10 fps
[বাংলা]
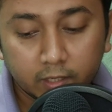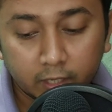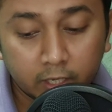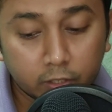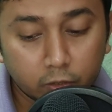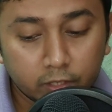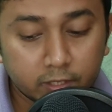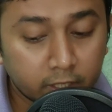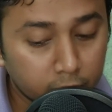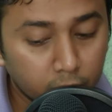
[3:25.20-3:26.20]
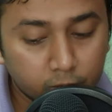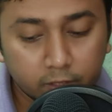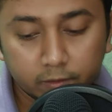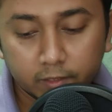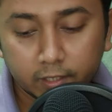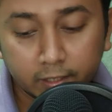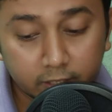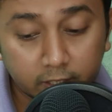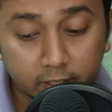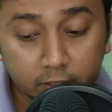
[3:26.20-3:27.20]
electronics technology,
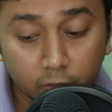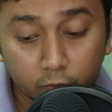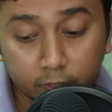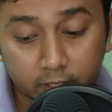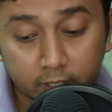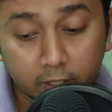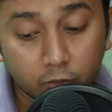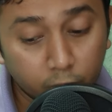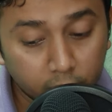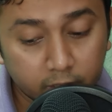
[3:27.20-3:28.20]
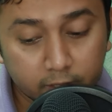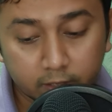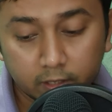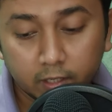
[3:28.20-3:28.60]
intelligent automation and robotics,